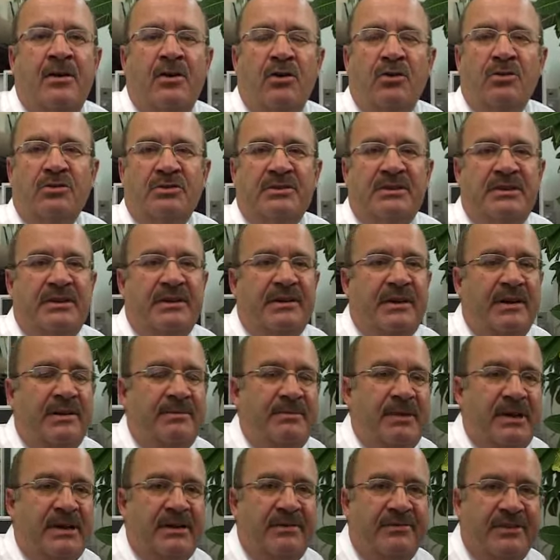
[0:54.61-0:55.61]
Und
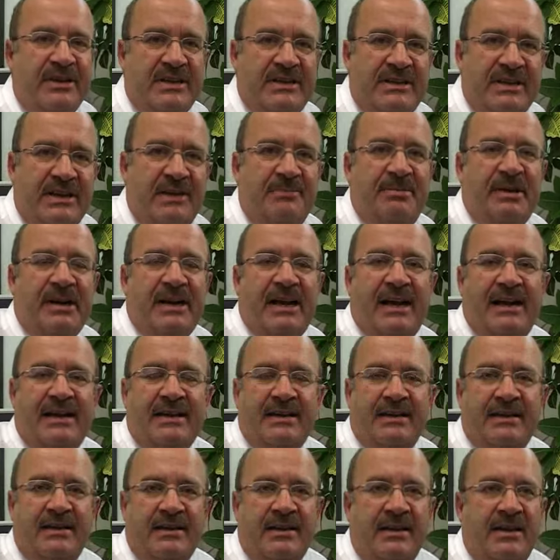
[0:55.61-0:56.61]
im weiteren
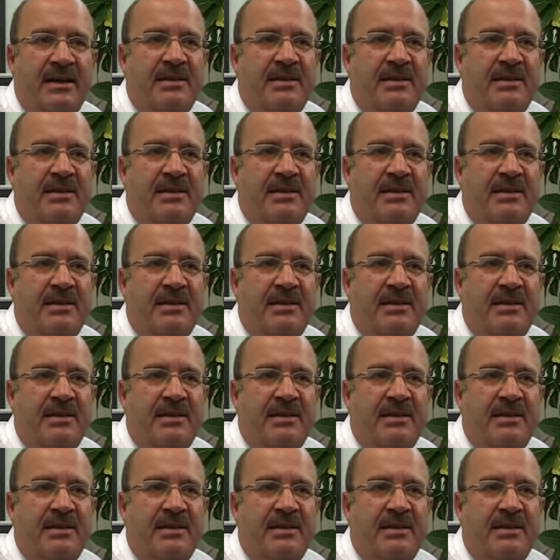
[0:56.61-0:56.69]
Bereich